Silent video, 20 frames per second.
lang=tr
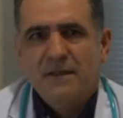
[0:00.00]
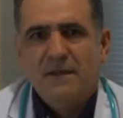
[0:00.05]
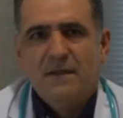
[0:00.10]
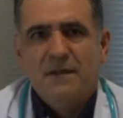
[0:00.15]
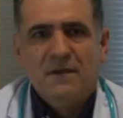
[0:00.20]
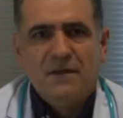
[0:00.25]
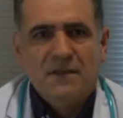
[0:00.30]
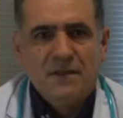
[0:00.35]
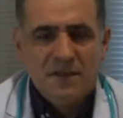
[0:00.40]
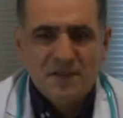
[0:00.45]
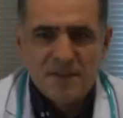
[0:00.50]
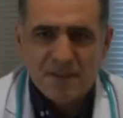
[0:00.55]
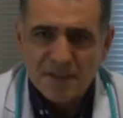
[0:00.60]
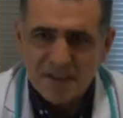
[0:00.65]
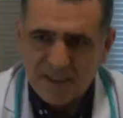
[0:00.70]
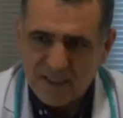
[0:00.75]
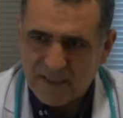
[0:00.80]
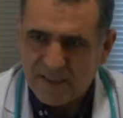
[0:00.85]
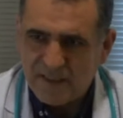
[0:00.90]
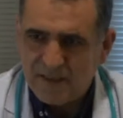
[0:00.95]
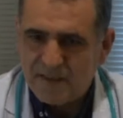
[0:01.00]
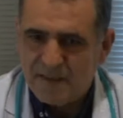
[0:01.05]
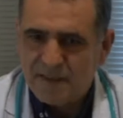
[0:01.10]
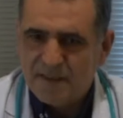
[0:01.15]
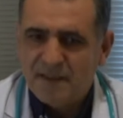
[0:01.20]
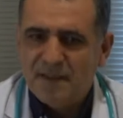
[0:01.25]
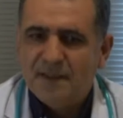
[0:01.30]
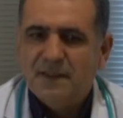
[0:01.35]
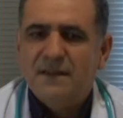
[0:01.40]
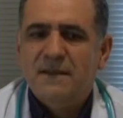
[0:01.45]
anlayacağı
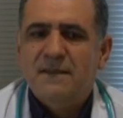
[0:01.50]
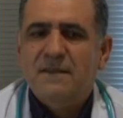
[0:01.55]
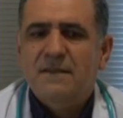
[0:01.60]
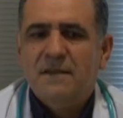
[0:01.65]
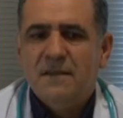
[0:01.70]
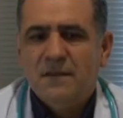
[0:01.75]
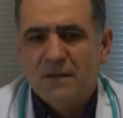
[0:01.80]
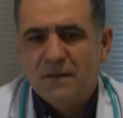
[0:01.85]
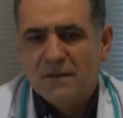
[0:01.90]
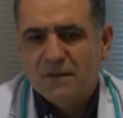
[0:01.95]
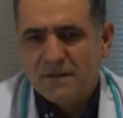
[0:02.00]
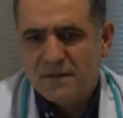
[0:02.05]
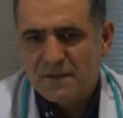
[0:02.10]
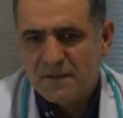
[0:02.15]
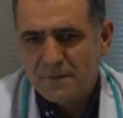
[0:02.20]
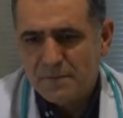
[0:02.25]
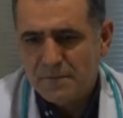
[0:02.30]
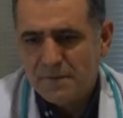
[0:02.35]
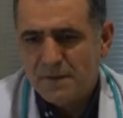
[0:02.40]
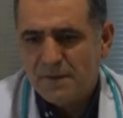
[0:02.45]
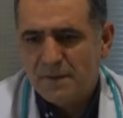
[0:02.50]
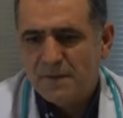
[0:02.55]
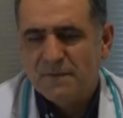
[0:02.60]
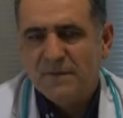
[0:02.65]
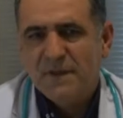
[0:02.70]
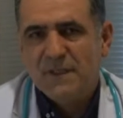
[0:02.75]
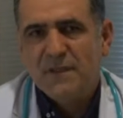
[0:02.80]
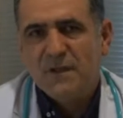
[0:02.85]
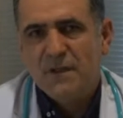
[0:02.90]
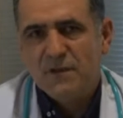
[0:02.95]
şekilde anlatıp
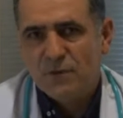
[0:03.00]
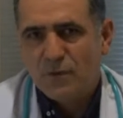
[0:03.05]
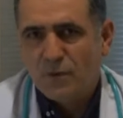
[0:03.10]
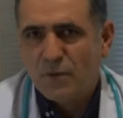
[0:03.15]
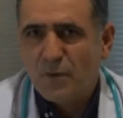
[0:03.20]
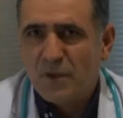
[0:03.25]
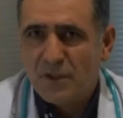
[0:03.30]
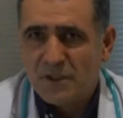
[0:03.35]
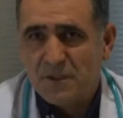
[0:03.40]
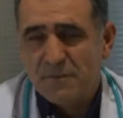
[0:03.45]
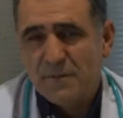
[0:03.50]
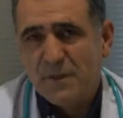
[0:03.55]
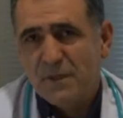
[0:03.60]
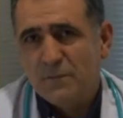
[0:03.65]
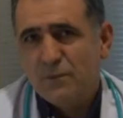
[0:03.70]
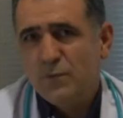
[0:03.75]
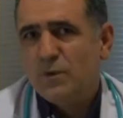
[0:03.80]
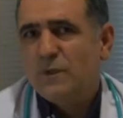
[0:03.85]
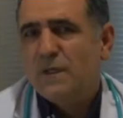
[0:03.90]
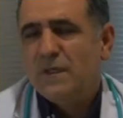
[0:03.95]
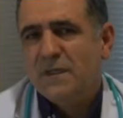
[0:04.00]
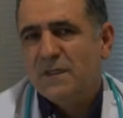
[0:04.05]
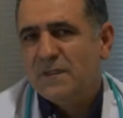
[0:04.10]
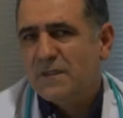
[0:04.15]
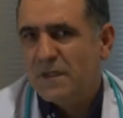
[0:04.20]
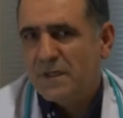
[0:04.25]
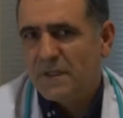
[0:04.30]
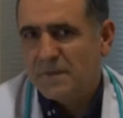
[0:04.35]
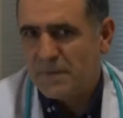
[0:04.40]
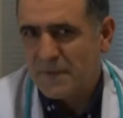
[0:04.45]
ve daha sonra o aşamanın mutlaka
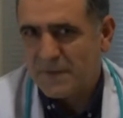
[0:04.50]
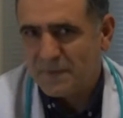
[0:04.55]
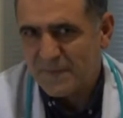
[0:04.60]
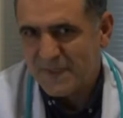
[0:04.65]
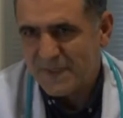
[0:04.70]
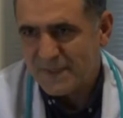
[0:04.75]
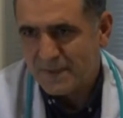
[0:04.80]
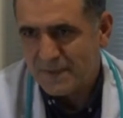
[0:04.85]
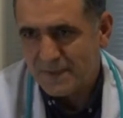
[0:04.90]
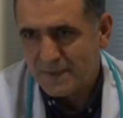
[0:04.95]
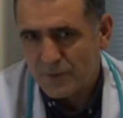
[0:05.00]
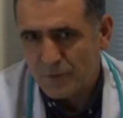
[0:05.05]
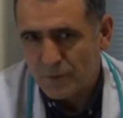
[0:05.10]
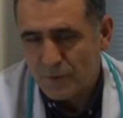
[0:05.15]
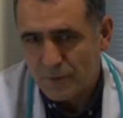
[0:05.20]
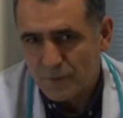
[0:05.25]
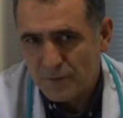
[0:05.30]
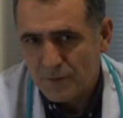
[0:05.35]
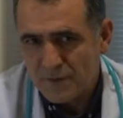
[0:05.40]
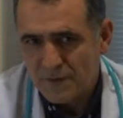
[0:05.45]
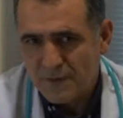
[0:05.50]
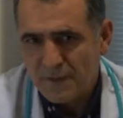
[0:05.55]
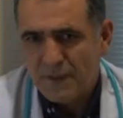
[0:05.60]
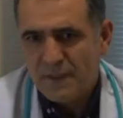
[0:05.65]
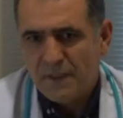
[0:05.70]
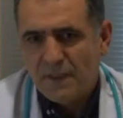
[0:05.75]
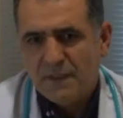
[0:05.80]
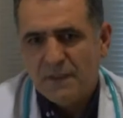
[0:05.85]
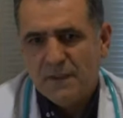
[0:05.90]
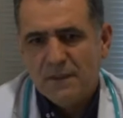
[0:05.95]
takip etmesini istiyoruz.
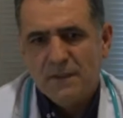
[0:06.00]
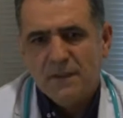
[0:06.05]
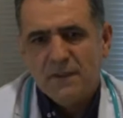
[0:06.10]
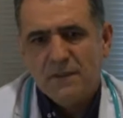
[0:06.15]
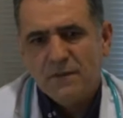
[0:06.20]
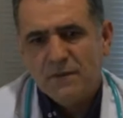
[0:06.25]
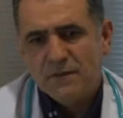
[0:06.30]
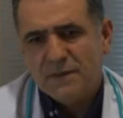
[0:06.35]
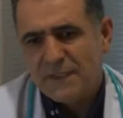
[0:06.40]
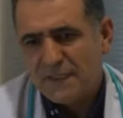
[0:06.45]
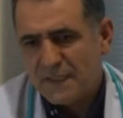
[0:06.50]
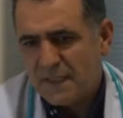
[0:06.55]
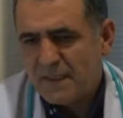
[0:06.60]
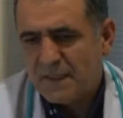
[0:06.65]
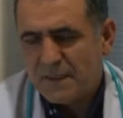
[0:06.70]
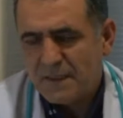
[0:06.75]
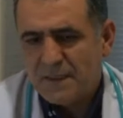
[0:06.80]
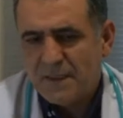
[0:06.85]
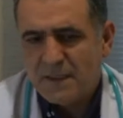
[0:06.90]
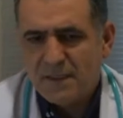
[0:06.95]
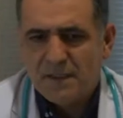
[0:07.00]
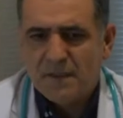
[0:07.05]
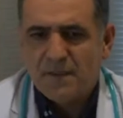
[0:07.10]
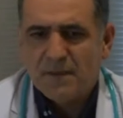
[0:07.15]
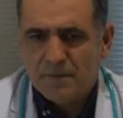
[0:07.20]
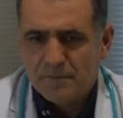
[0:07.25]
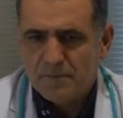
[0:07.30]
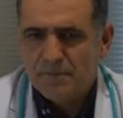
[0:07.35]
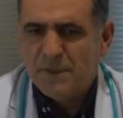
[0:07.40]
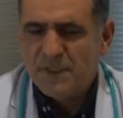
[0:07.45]
Özellikle ilk
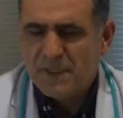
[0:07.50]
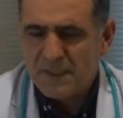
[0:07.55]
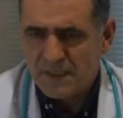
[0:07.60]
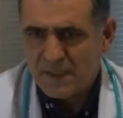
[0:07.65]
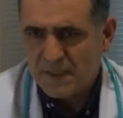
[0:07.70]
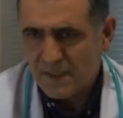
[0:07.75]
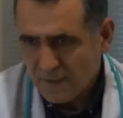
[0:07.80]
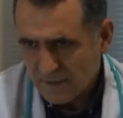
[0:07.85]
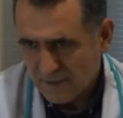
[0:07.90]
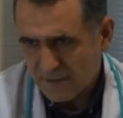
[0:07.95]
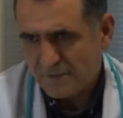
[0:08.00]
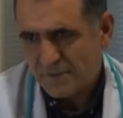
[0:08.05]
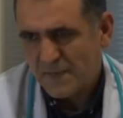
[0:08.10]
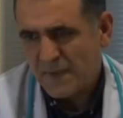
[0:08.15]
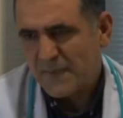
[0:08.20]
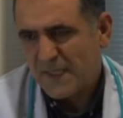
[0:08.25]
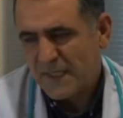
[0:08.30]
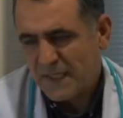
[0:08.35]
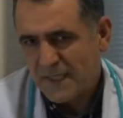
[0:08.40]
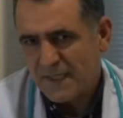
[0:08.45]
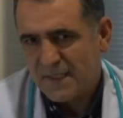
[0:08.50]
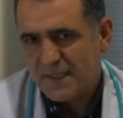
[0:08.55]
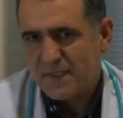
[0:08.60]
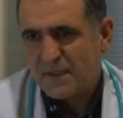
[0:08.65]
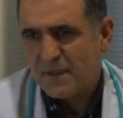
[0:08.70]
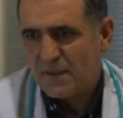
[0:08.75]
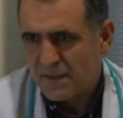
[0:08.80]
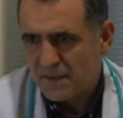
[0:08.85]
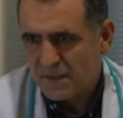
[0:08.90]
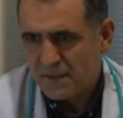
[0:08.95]
bir yıl bebekleri
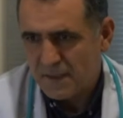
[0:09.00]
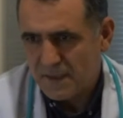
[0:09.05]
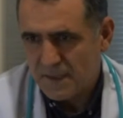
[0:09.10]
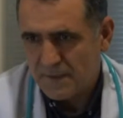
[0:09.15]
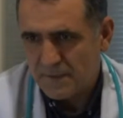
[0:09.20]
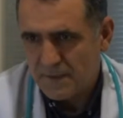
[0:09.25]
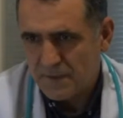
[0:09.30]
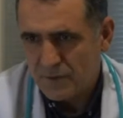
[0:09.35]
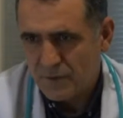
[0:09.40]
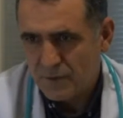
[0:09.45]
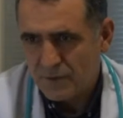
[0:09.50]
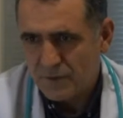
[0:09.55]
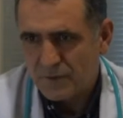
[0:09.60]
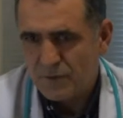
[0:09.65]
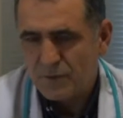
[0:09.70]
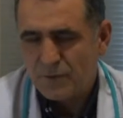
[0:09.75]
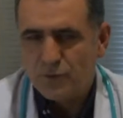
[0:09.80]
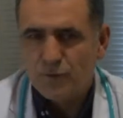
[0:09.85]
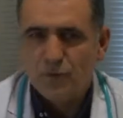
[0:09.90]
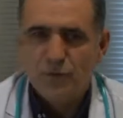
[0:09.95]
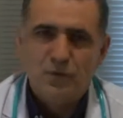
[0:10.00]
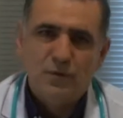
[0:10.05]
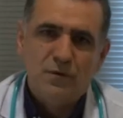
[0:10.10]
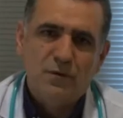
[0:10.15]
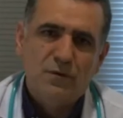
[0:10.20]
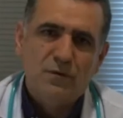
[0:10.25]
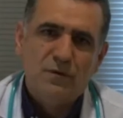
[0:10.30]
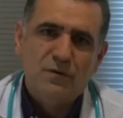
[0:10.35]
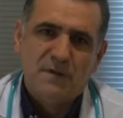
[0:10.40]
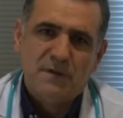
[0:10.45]
yakın takip ediyoruz.
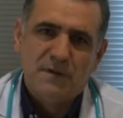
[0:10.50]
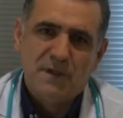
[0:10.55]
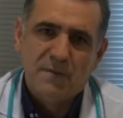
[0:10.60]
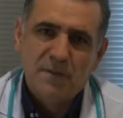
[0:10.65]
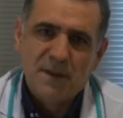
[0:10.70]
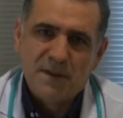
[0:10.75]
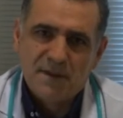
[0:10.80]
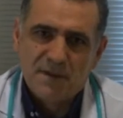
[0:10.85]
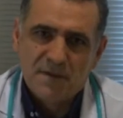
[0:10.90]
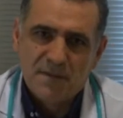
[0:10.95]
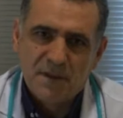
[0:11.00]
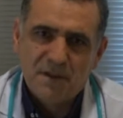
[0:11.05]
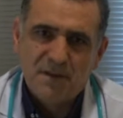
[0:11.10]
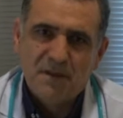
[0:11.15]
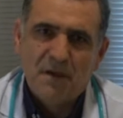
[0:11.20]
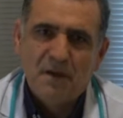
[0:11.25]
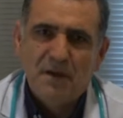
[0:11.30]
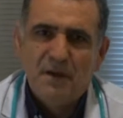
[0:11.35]
Çünkü zaman zaman